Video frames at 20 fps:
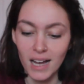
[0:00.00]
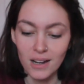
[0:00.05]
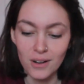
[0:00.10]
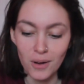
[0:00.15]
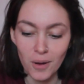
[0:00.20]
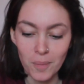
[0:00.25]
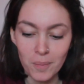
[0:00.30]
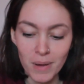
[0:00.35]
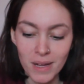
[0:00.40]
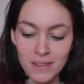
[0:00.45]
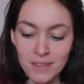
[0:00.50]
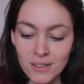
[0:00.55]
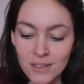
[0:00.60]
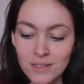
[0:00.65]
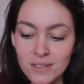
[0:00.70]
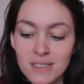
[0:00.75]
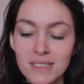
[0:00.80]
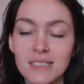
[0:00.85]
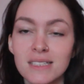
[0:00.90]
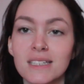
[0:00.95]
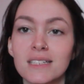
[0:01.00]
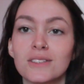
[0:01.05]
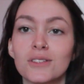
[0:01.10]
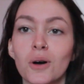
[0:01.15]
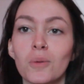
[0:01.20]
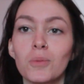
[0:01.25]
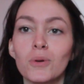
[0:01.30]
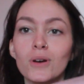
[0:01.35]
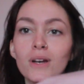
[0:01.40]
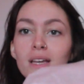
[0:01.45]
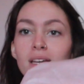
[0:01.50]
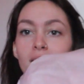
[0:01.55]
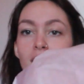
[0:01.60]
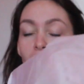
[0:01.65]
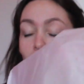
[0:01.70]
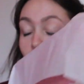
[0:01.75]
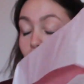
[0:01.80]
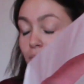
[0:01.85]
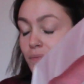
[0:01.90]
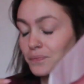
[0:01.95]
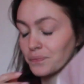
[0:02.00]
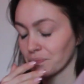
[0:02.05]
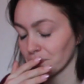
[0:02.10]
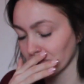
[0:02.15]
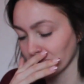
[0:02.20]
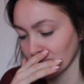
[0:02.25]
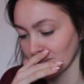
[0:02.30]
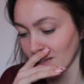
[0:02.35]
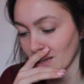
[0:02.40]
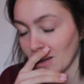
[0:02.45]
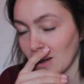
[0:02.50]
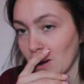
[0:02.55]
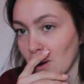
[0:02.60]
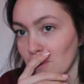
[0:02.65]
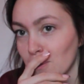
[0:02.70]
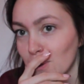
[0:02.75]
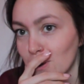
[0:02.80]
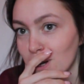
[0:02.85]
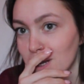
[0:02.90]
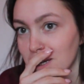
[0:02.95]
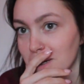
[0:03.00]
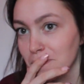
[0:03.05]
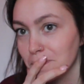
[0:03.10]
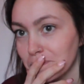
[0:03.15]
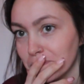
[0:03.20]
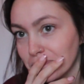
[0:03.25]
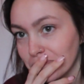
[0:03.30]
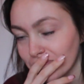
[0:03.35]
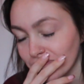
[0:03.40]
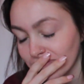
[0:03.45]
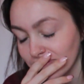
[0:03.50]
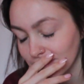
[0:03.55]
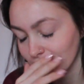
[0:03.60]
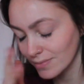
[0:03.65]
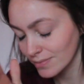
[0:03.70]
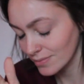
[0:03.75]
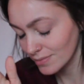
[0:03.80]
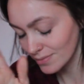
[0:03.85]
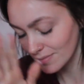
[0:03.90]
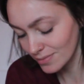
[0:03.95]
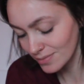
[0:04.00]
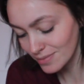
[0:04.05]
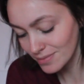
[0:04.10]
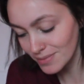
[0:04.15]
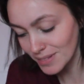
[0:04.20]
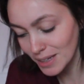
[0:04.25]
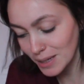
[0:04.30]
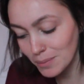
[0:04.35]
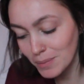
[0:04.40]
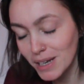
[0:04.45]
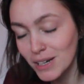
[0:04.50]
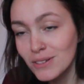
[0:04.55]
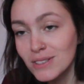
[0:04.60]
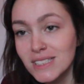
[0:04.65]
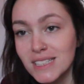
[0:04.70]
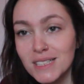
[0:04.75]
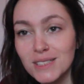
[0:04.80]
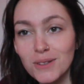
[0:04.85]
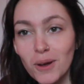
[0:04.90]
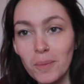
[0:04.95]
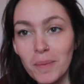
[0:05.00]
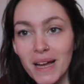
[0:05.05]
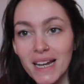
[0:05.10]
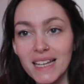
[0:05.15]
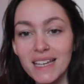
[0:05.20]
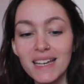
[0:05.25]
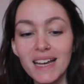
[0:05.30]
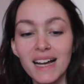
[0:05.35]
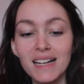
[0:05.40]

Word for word: Alors, maintenant, c'est emballé en... Emballé Maintenant, c'est emballé